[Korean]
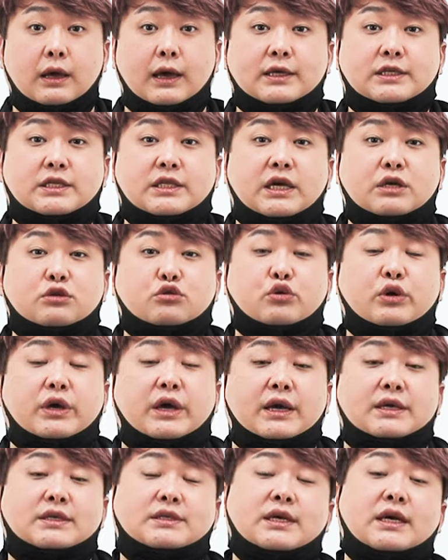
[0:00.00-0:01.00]
애시
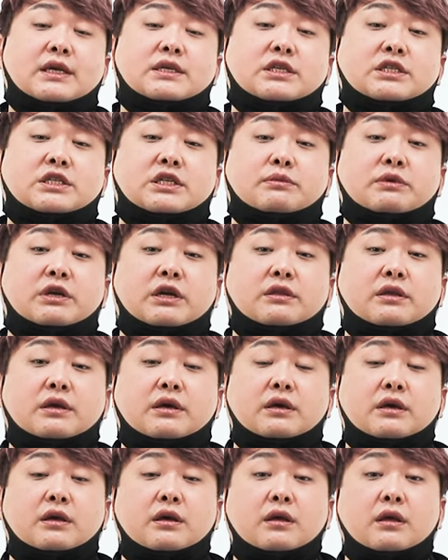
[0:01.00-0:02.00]
당초에
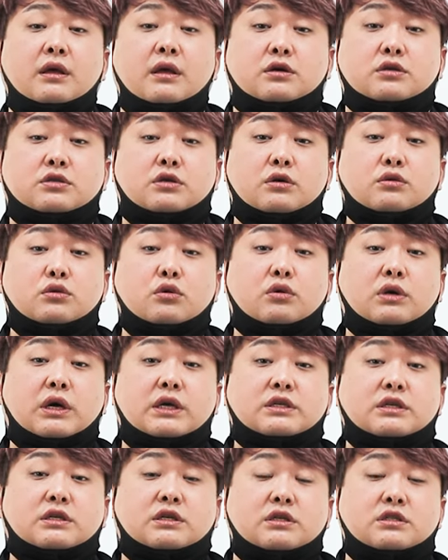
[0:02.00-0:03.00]
SR-71한테 그
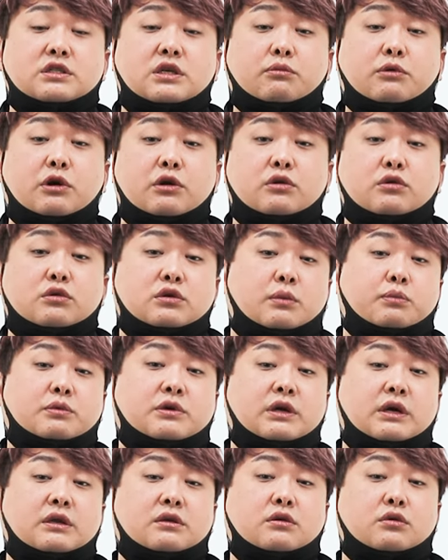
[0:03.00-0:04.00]
정도까지 근접거리로
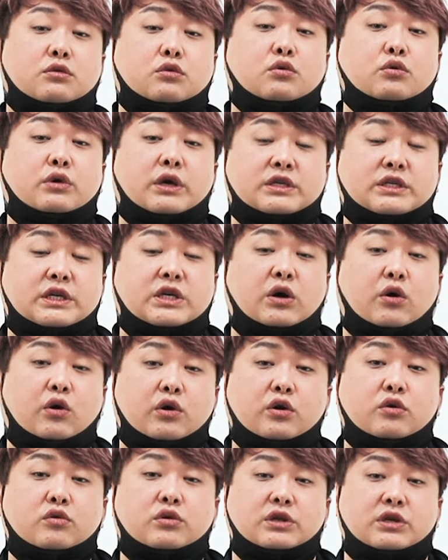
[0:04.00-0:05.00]
접근하는 것도 굉장히
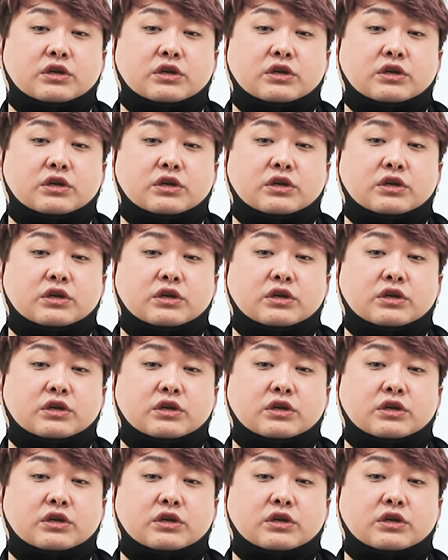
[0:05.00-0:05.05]
어려운